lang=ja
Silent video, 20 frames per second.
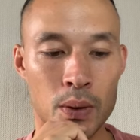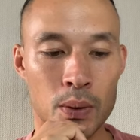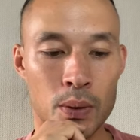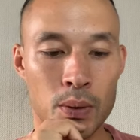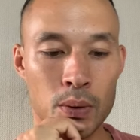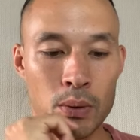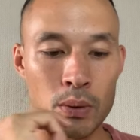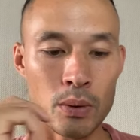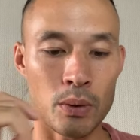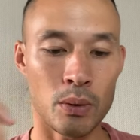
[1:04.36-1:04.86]
こ
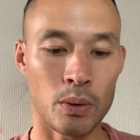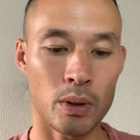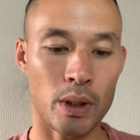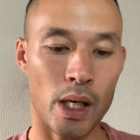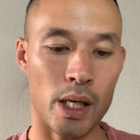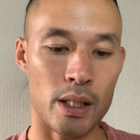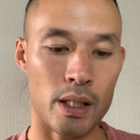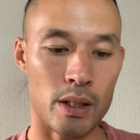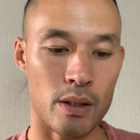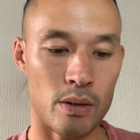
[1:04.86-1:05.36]
とを
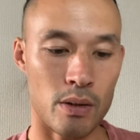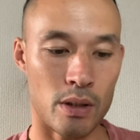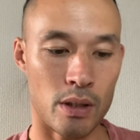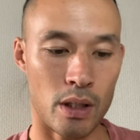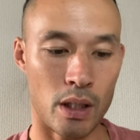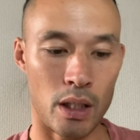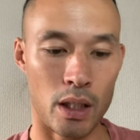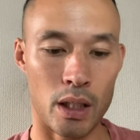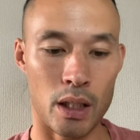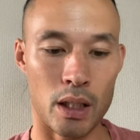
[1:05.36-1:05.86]
解説し
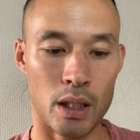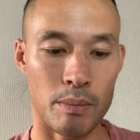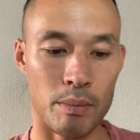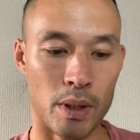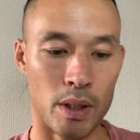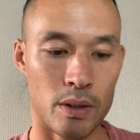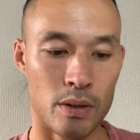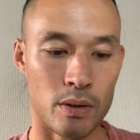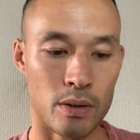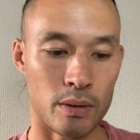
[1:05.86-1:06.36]
ていき
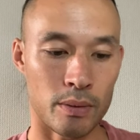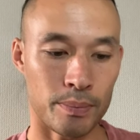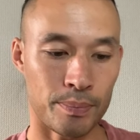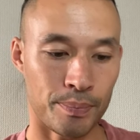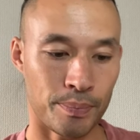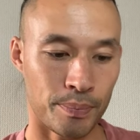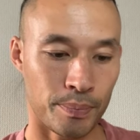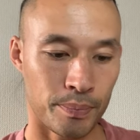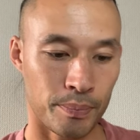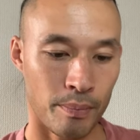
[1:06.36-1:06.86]
ます。
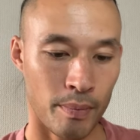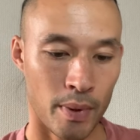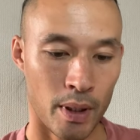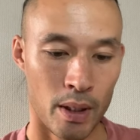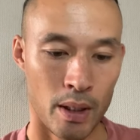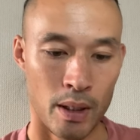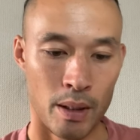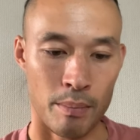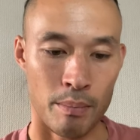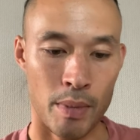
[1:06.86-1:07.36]

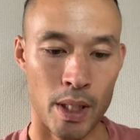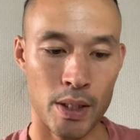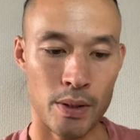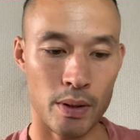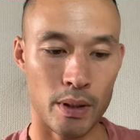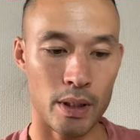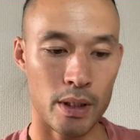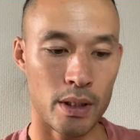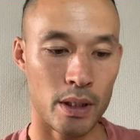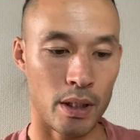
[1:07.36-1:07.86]
まず
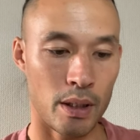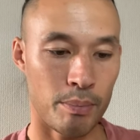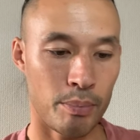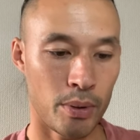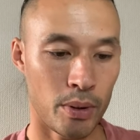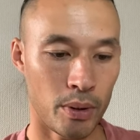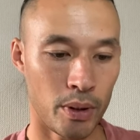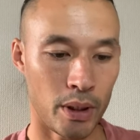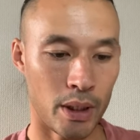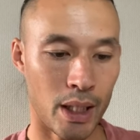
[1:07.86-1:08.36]
はですね、
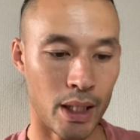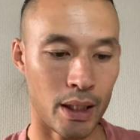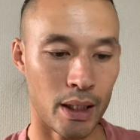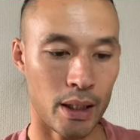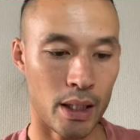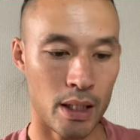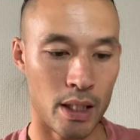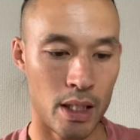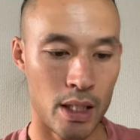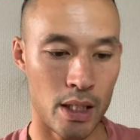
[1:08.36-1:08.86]
プロになっ
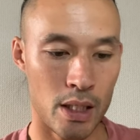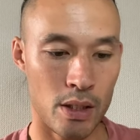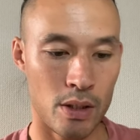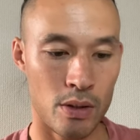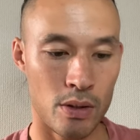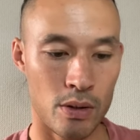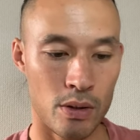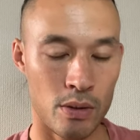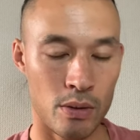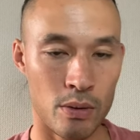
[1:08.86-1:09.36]
た選
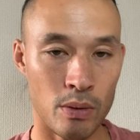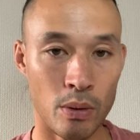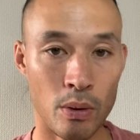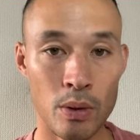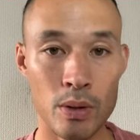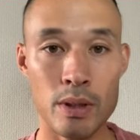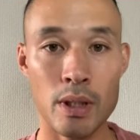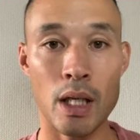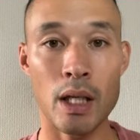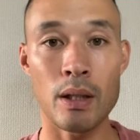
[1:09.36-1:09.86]
手
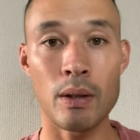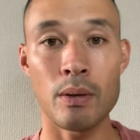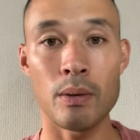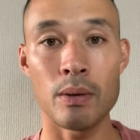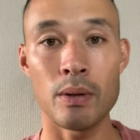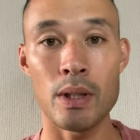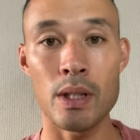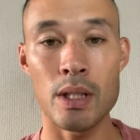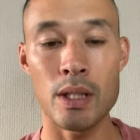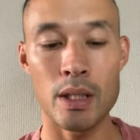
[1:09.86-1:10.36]
を参
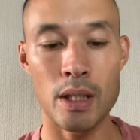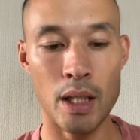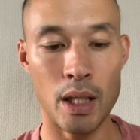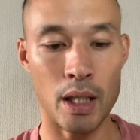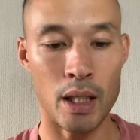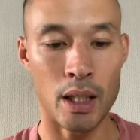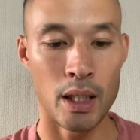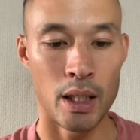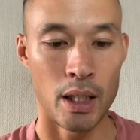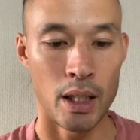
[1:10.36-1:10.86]
考にし
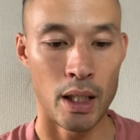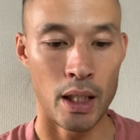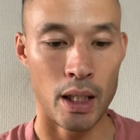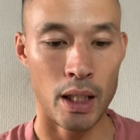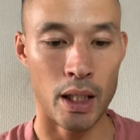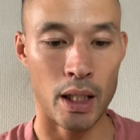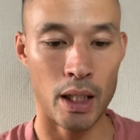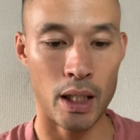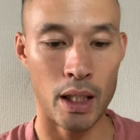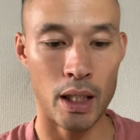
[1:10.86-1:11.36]
て、
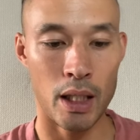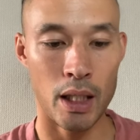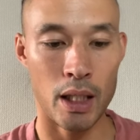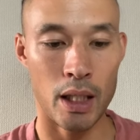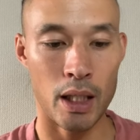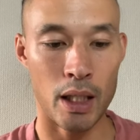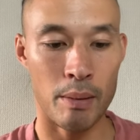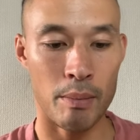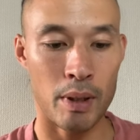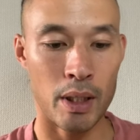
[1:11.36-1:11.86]

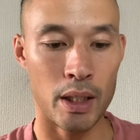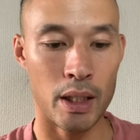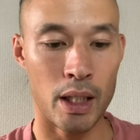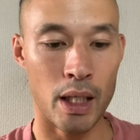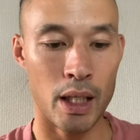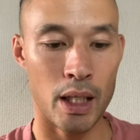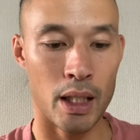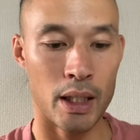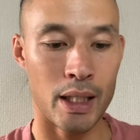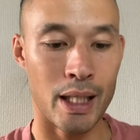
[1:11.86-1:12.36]
えー、
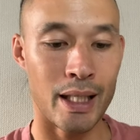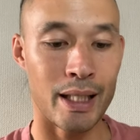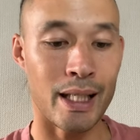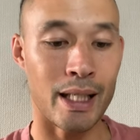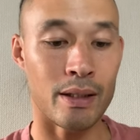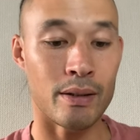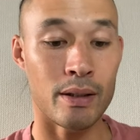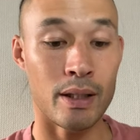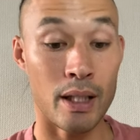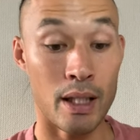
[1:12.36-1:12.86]
アメリカ大
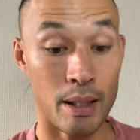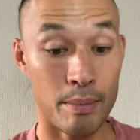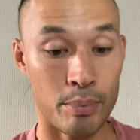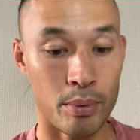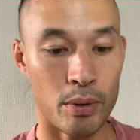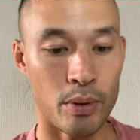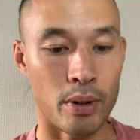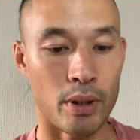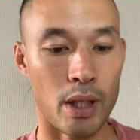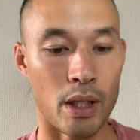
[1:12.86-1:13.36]
学から
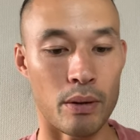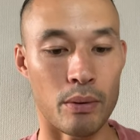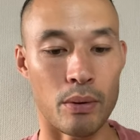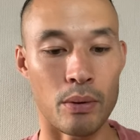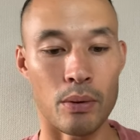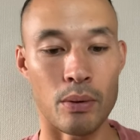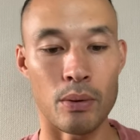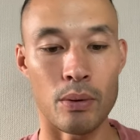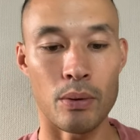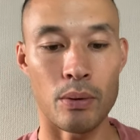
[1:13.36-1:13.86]
プロになる
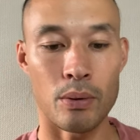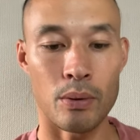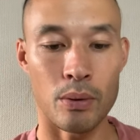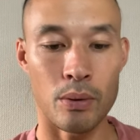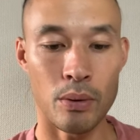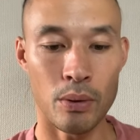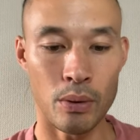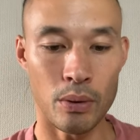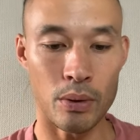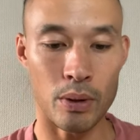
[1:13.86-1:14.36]
方法
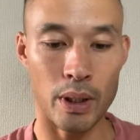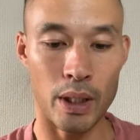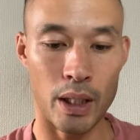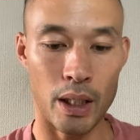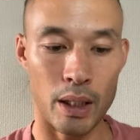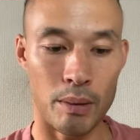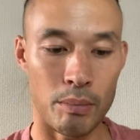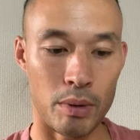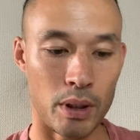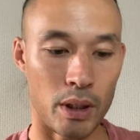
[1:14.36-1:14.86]
を、
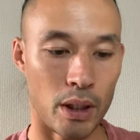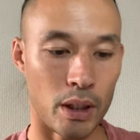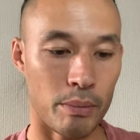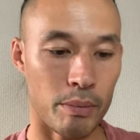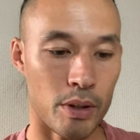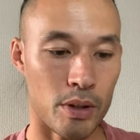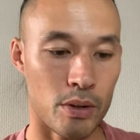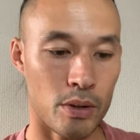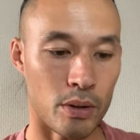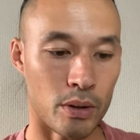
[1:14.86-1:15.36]
えー、見ていき
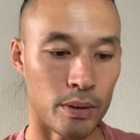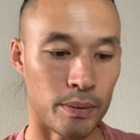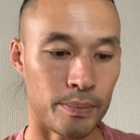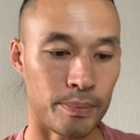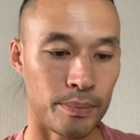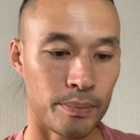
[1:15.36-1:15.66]
ましょ